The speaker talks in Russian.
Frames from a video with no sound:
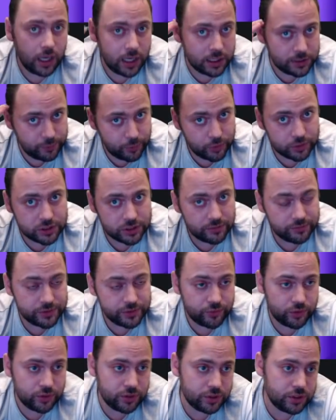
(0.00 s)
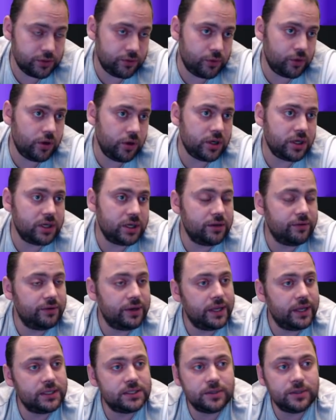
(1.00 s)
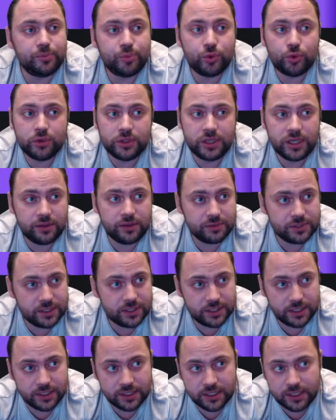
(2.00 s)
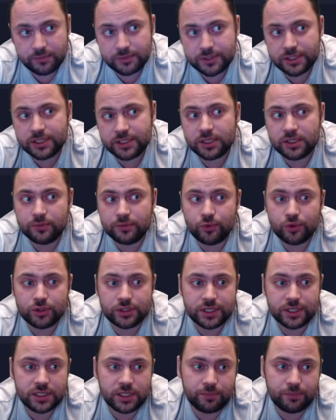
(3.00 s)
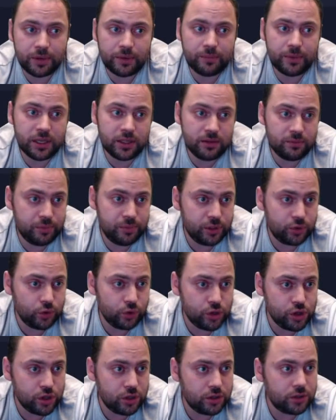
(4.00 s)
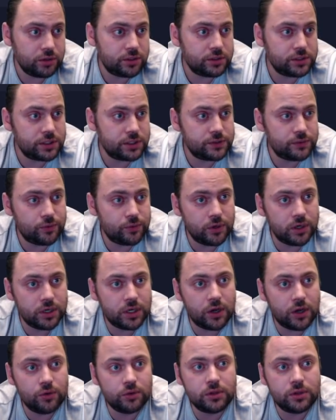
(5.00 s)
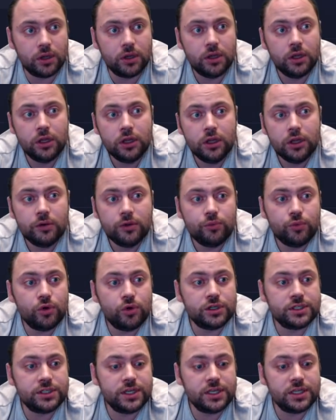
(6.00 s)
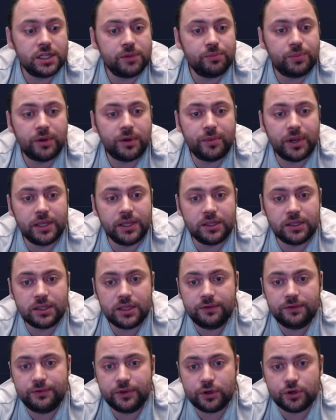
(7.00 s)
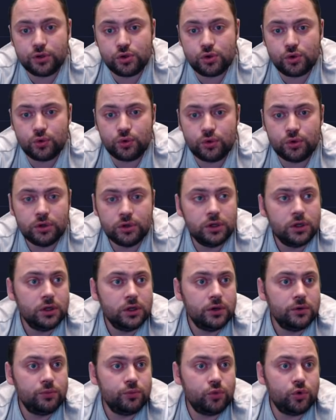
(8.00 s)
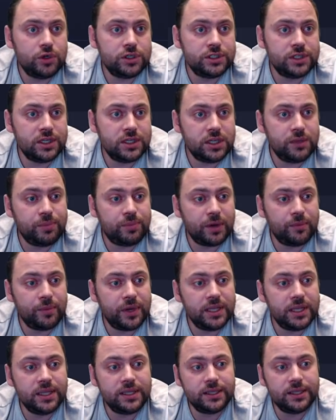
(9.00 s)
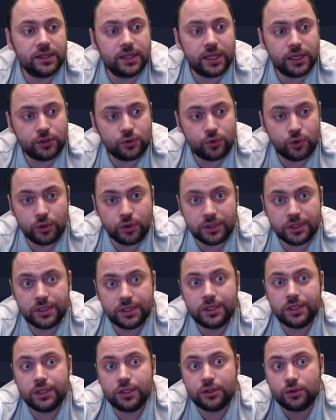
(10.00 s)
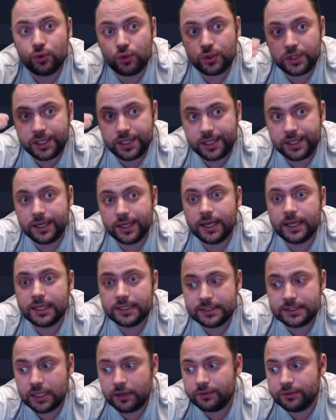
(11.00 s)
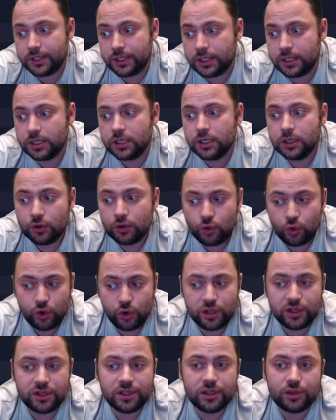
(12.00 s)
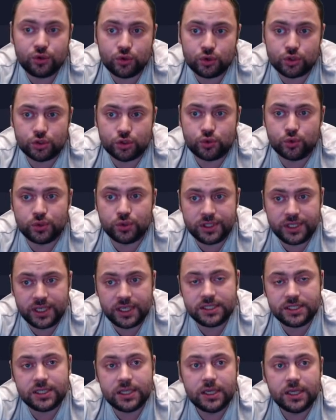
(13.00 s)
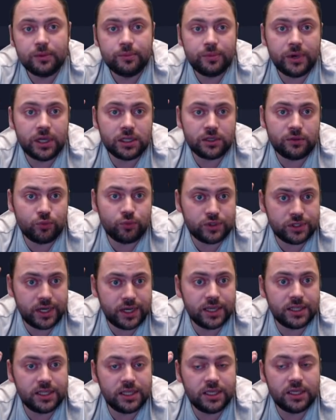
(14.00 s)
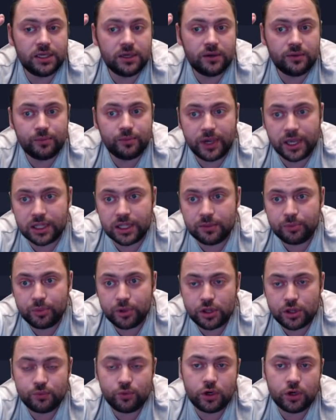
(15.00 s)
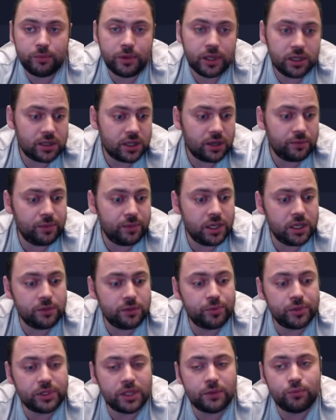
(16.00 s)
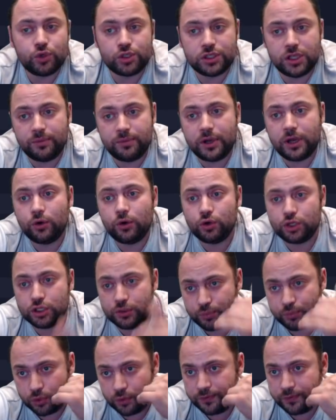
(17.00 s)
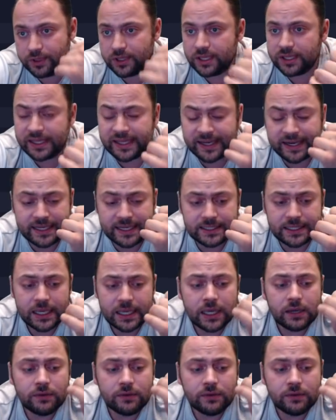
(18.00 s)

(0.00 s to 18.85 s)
А спонсором сегодняшнего ролика является пул EMCD. Эм На EMCD эм ты можешь зайти поманить биточек со своего аккаунта, можешь зайти поманить кефирчику, можешь зайти поманить лайткоин. И другие основные коины тоже тут есть, поэтому заходи майнить. Почему ребята там майнят? Потому что там хороший профит, это раз.